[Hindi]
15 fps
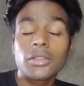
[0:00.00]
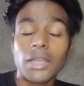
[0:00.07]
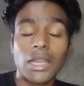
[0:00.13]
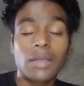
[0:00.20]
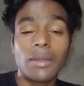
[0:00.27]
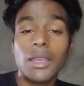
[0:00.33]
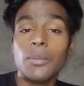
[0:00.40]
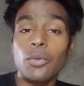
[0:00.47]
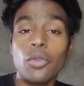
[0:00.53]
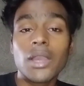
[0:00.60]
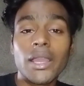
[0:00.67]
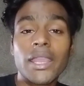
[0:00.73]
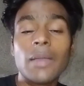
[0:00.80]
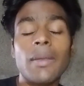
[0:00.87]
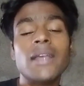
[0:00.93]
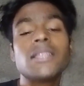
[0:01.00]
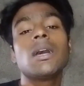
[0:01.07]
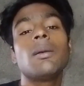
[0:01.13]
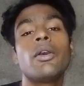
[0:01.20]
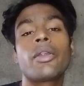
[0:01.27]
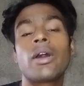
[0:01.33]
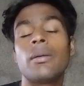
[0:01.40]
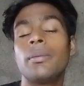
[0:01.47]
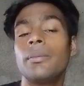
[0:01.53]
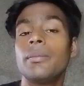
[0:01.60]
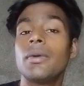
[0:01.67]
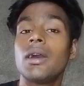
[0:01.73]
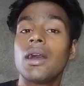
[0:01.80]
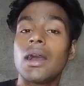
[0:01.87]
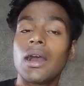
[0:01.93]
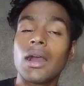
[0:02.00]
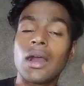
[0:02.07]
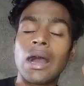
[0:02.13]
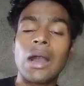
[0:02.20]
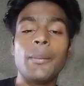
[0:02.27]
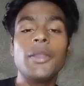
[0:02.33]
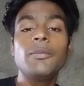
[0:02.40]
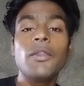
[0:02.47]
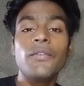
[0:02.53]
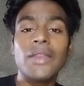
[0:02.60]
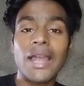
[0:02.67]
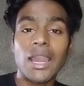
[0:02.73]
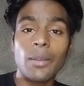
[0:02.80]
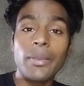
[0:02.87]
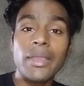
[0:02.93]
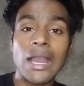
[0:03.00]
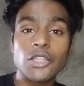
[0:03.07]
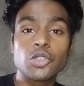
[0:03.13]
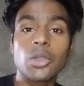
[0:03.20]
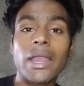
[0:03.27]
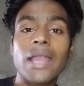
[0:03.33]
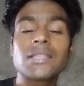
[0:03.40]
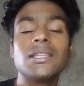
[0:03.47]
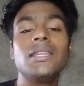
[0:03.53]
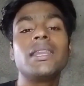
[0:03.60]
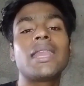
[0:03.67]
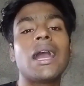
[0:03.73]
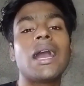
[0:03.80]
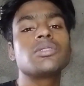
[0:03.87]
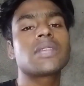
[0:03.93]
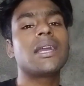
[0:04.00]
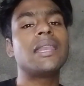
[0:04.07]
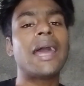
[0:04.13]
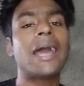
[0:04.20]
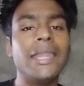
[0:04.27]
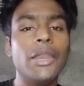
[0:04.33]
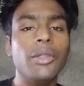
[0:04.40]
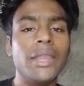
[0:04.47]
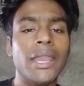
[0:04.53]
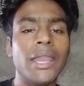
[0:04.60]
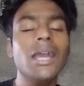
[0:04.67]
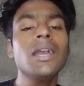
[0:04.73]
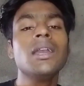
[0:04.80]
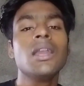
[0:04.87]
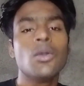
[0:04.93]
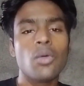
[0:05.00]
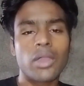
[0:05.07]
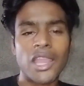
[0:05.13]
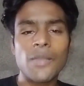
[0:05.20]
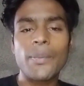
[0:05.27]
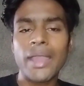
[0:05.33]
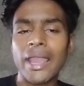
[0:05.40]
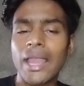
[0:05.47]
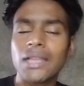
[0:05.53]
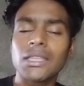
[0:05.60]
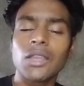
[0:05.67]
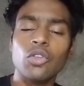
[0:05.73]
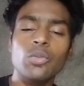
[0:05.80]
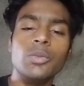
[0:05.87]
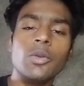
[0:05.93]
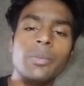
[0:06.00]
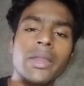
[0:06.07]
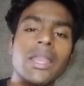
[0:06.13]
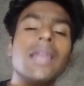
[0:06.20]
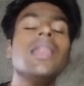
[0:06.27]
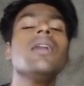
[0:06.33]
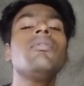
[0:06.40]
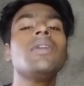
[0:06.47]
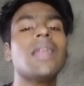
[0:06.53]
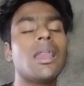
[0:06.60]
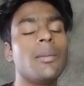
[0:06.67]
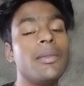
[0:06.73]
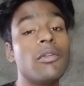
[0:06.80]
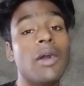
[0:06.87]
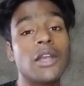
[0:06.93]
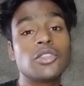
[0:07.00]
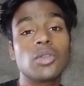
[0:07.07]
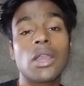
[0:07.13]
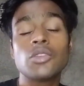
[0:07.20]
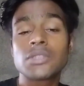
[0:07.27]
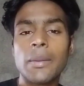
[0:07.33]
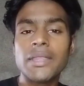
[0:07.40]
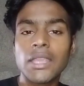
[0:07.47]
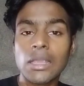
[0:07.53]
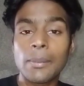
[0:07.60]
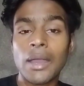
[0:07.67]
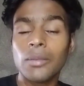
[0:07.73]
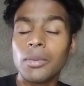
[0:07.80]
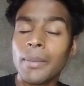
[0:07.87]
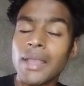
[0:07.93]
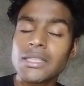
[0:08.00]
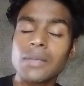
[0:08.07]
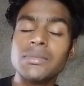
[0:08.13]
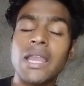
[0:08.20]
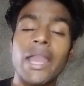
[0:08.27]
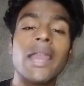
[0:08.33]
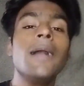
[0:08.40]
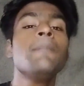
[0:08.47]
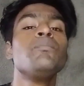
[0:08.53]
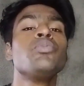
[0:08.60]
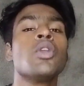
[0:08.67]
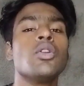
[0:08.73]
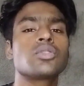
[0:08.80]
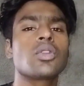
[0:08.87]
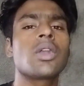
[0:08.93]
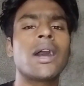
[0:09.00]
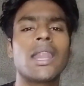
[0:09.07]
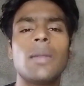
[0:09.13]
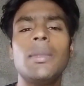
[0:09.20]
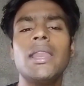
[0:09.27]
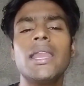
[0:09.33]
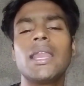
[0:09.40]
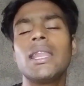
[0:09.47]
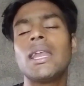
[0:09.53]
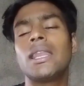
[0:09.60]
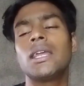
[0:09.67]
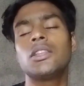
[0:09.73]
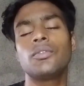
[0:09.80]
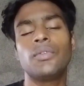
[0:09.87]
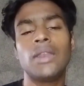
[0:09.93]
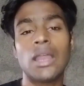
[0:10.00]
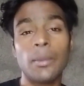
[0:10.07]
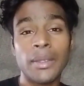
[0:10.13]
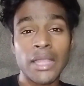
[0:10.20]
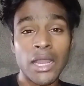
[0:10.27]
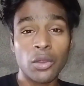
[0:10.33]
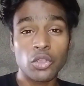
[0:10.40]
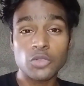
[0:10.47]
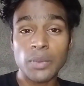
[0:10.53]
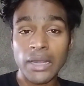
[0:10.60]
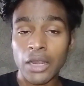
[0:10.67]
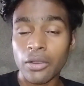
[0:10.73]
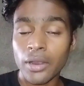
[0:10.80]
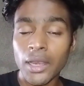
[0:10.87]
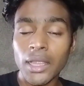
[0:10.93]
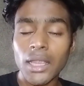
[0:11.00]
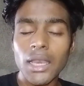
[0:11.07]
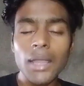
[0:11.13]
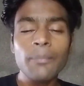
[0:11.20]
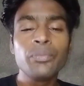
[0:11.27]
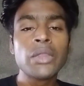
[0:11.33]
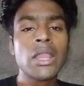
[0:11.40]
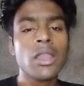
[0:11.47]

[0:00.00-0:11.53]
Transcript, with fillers: बहुत कड़क वाली भूख लगी है भाई साहब और हामिद भी फिलहाल अभी आ चुका है एक्चुअली क्या उसका नाइट ड्यूटी है ना वो कहीं पे गया था घूमने घूमने के लिए फिलहाल भी वो आ चुका है छह बजे के बाद में भाई साहब जाएगा उसको खाना भी लेके जाना है तो फिलहाल भी जा रहे कुछ बनाने के लिए